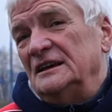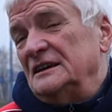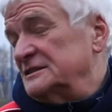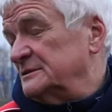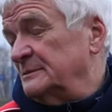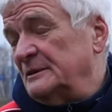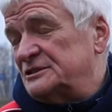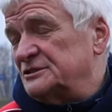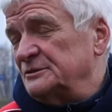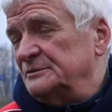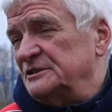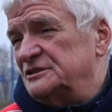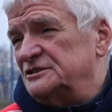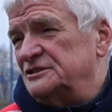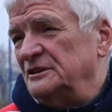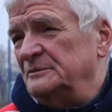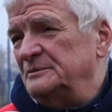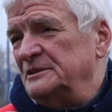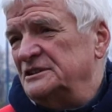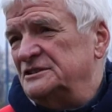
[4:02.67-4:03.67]
Zobaczymy, czy
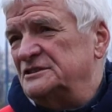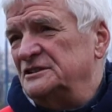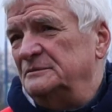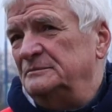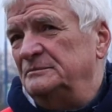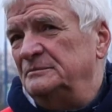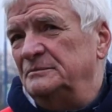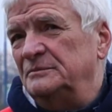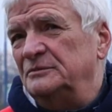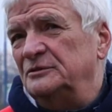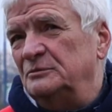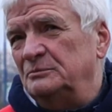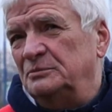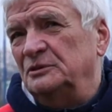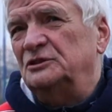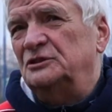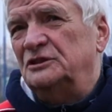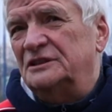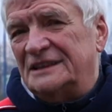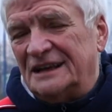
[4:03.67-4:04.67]
to będzie,
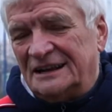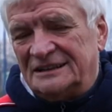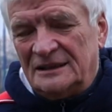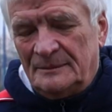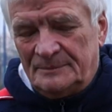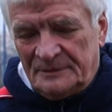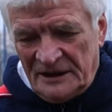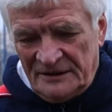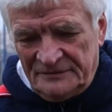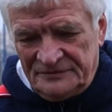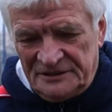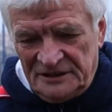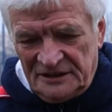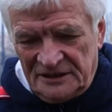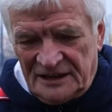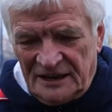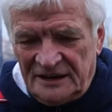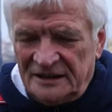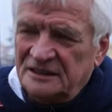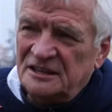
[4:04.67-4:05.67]
bo tak naprawdę
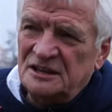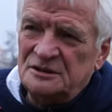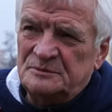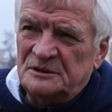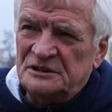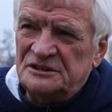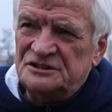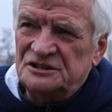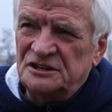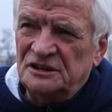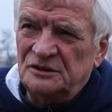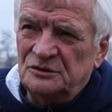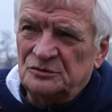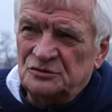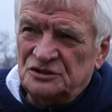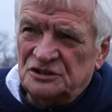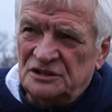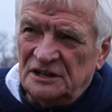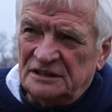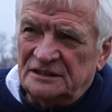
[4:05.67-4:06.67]
kalendarz będzie
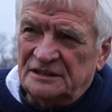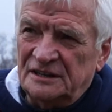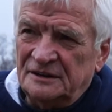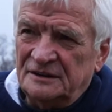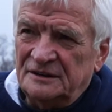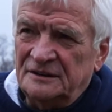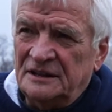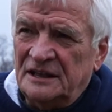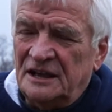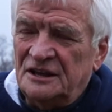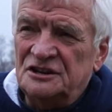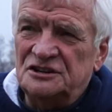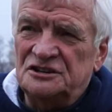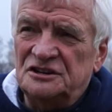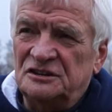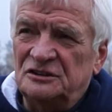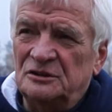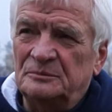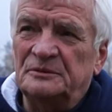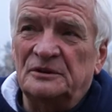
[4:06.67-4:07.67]
już na, ten, na
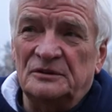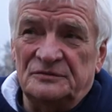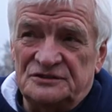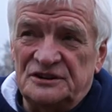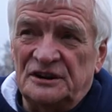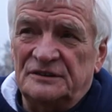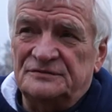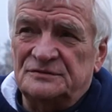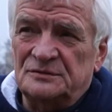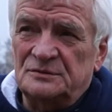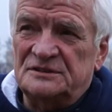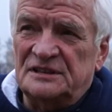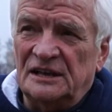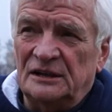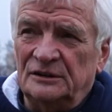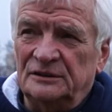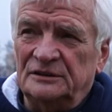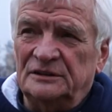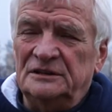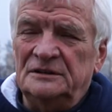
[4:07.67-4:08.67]
jesień dopiero w czerwcu
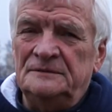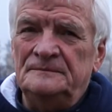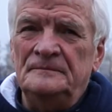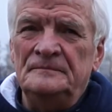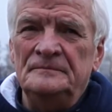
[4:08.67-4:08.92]
ustalony.